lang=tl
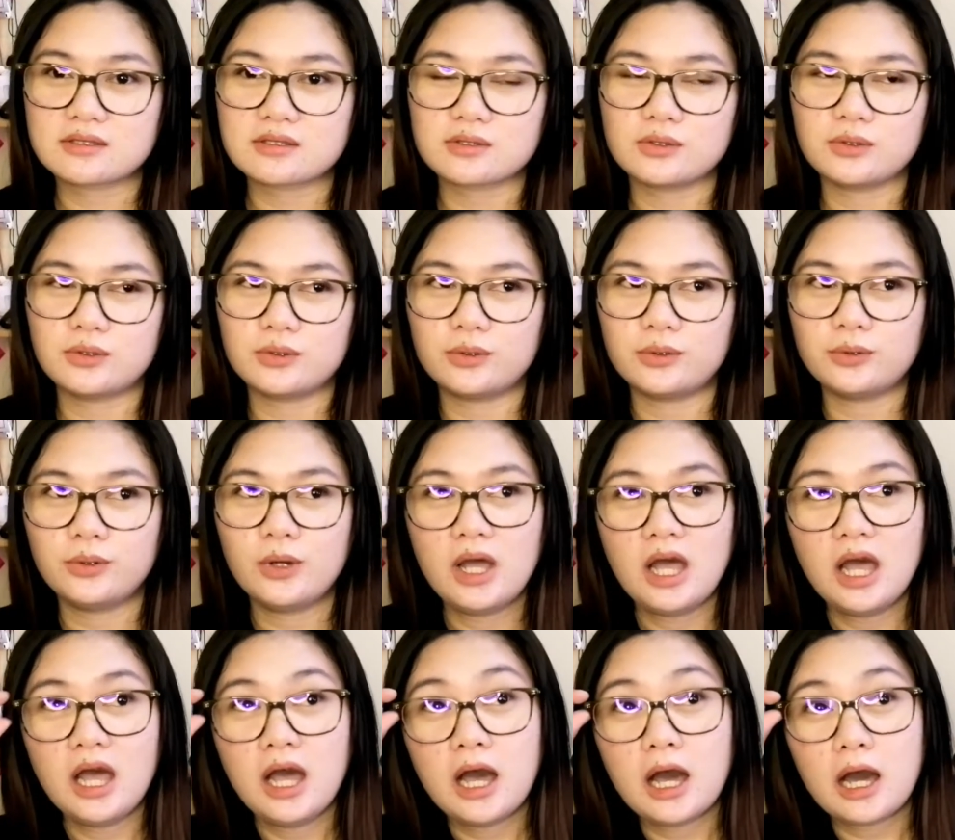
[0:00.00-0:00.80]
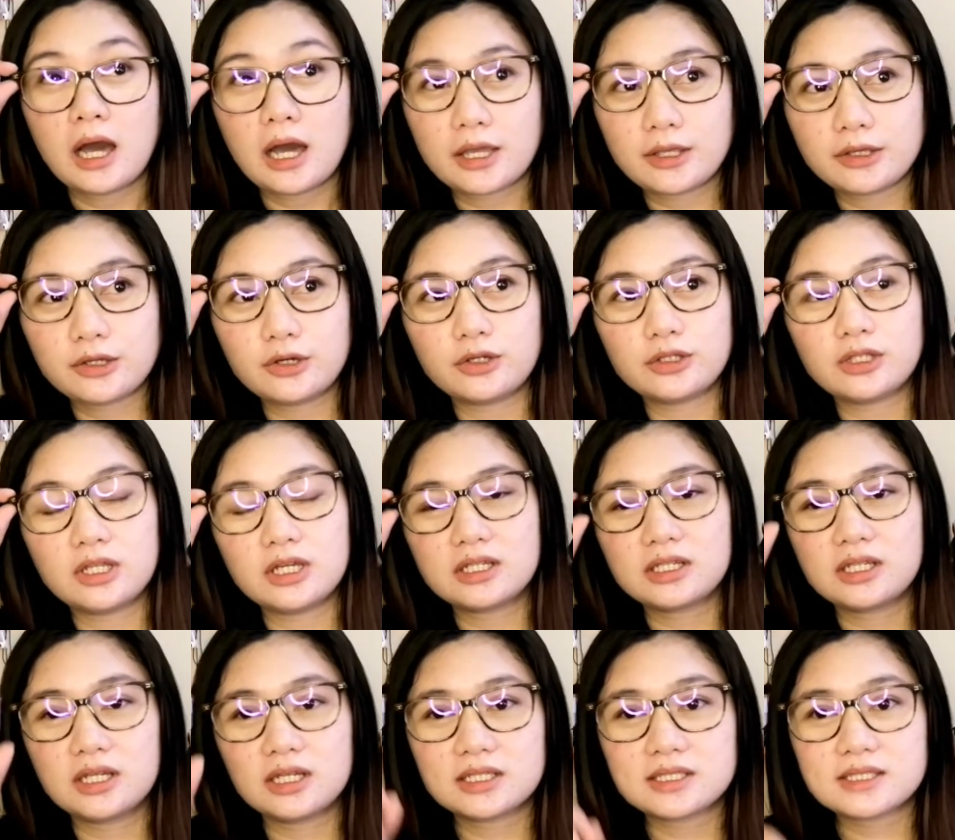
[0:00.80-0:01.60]
So, ayun,
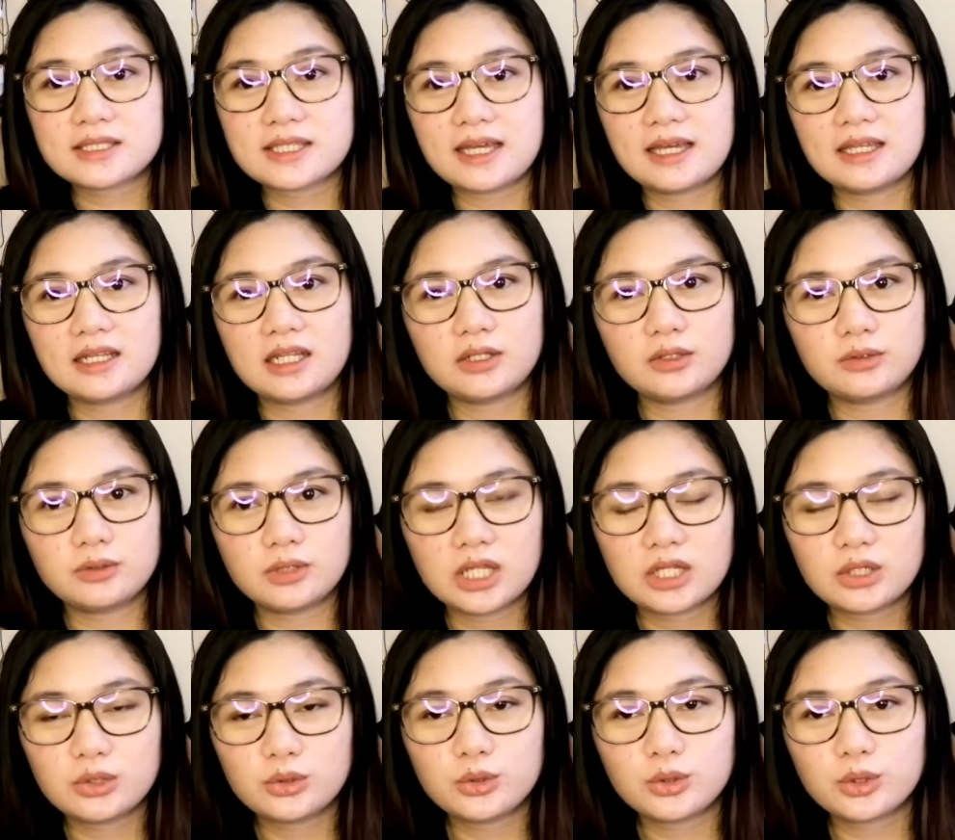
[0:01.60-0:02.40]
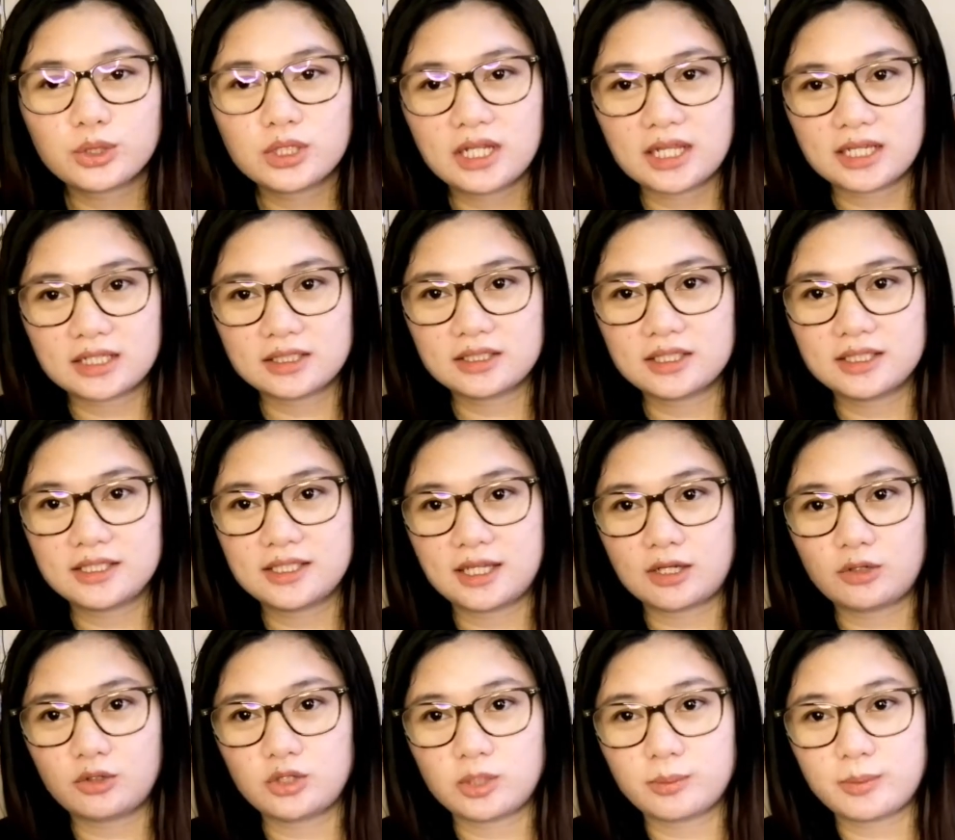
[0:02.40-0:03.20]
hanggang sa nanonood lang din
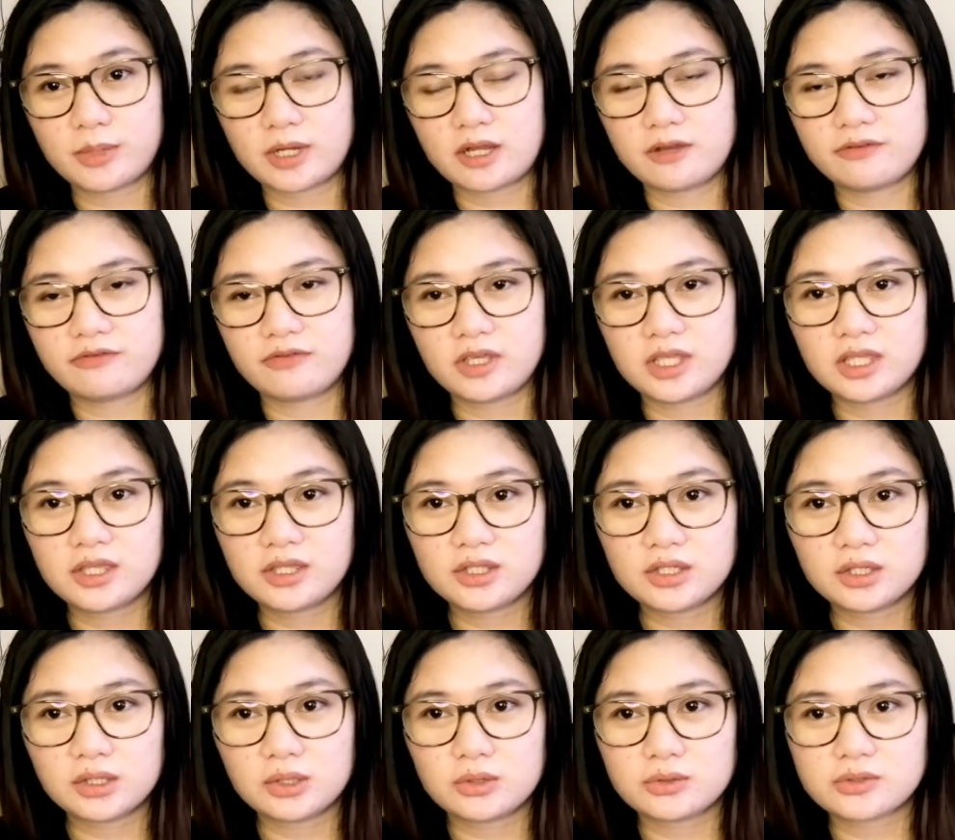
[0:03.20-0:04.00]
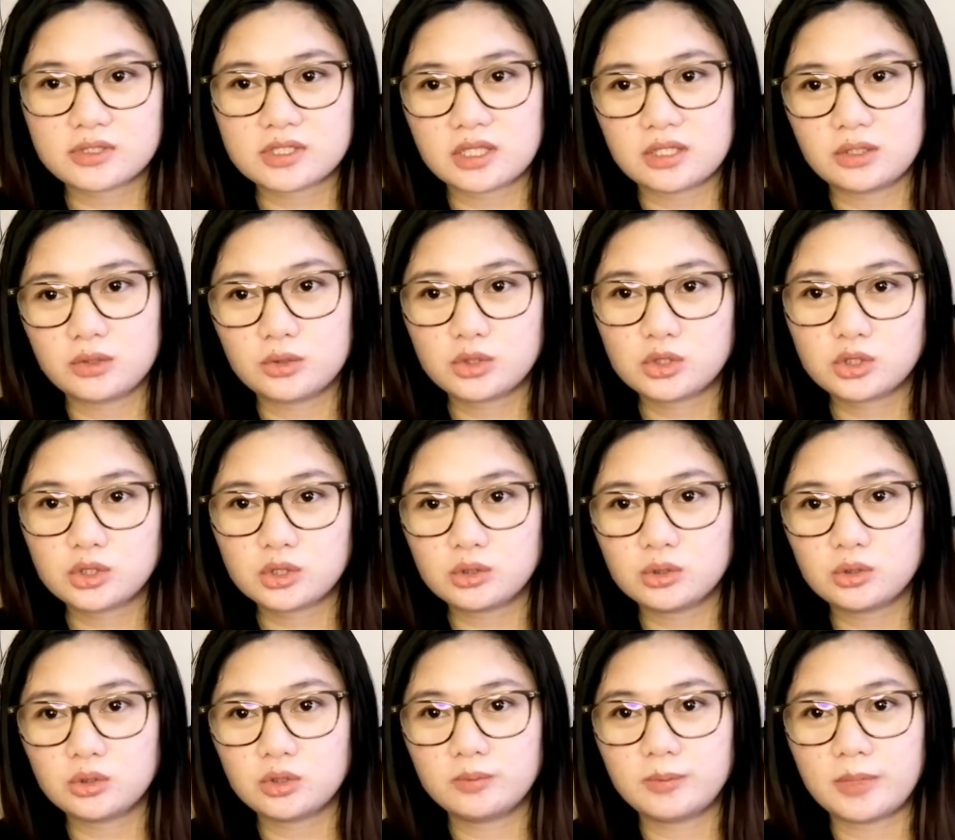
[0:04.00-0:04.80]
ako ng mga video sa
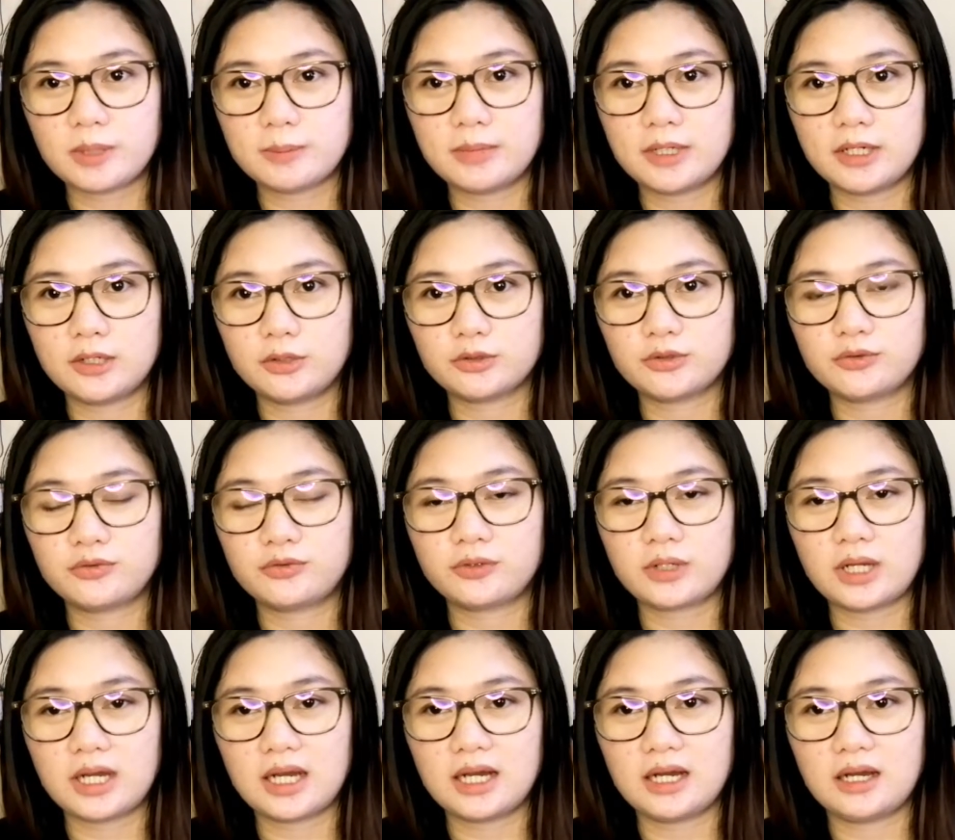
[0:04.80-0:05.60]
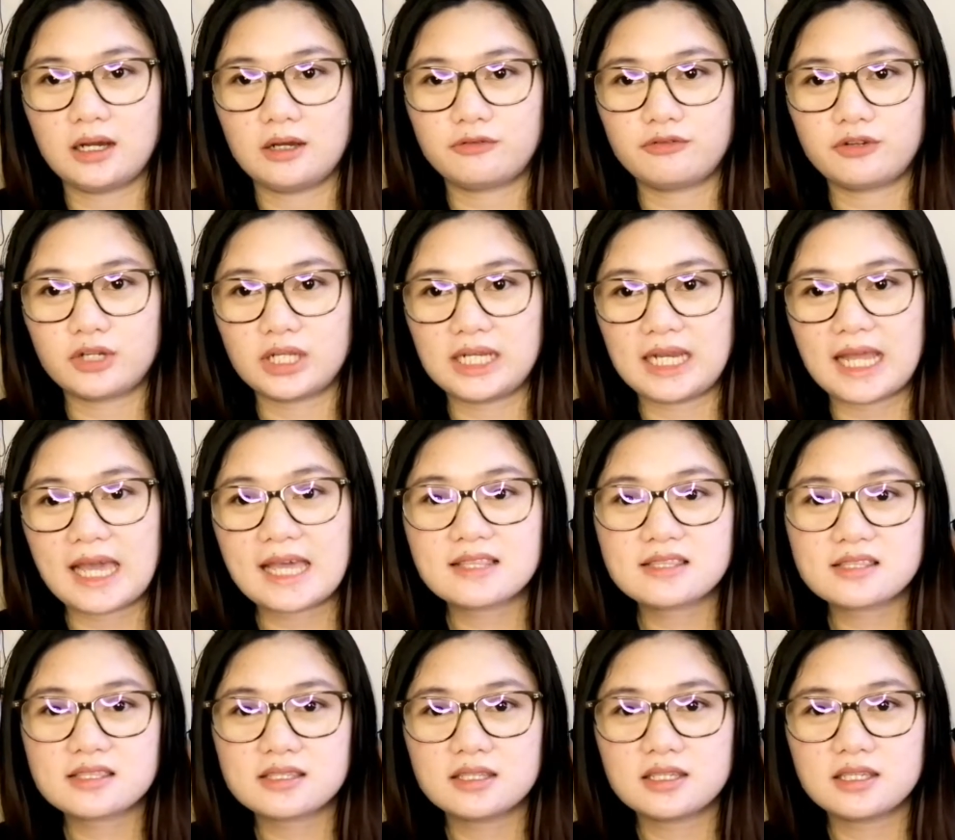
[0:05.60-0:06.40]
YouTube about uh,
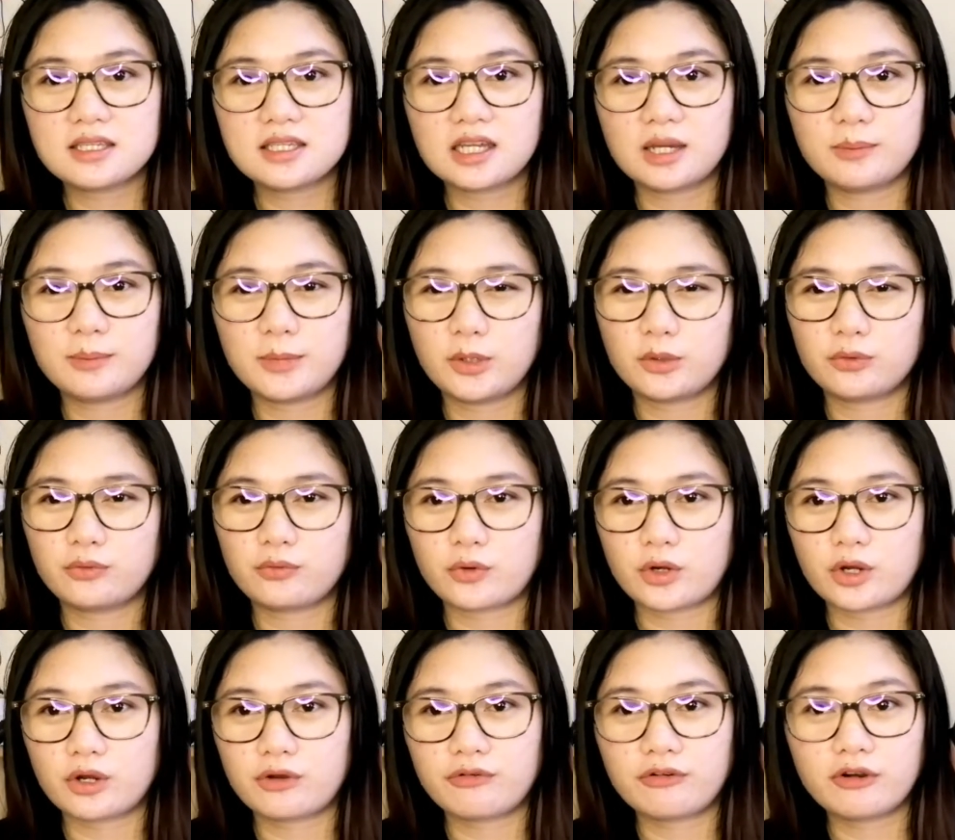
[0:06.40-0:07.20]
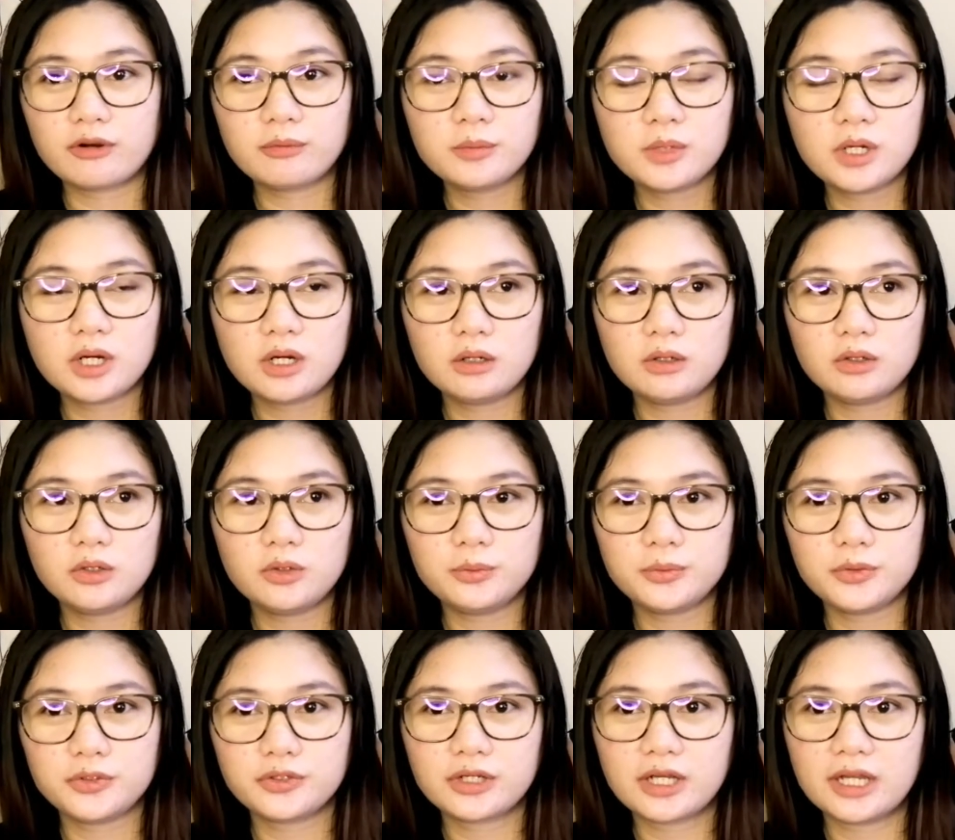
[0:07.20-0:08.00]
freelancing, about work from
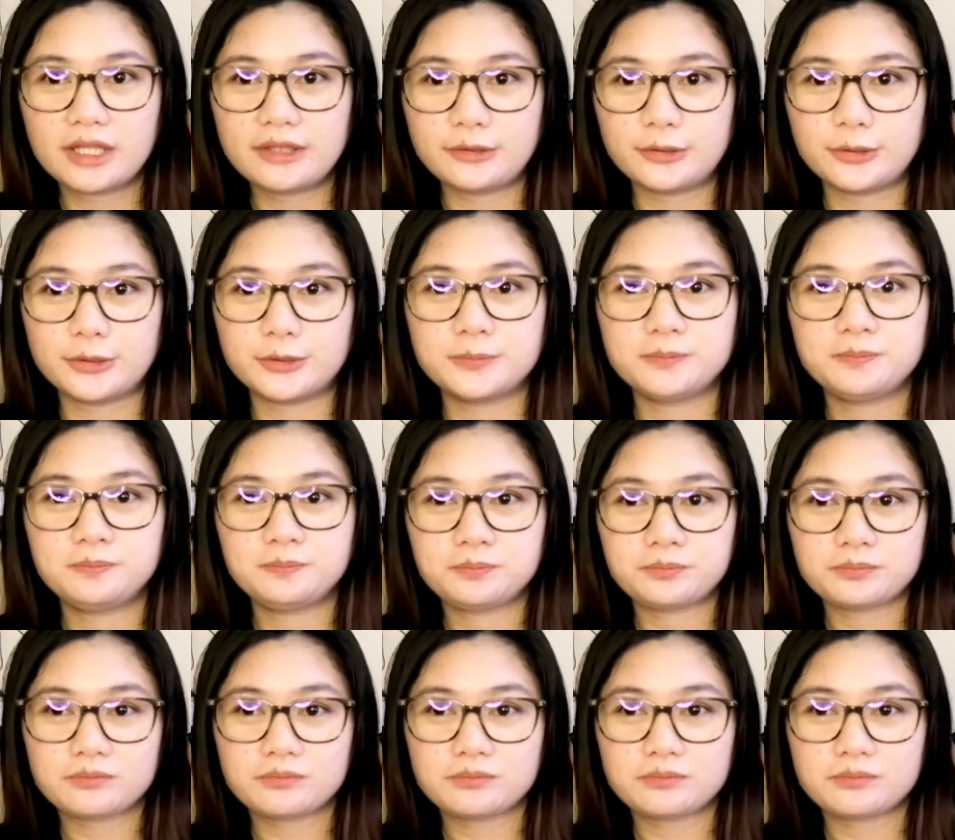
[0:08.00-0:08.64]
home, yung ganun.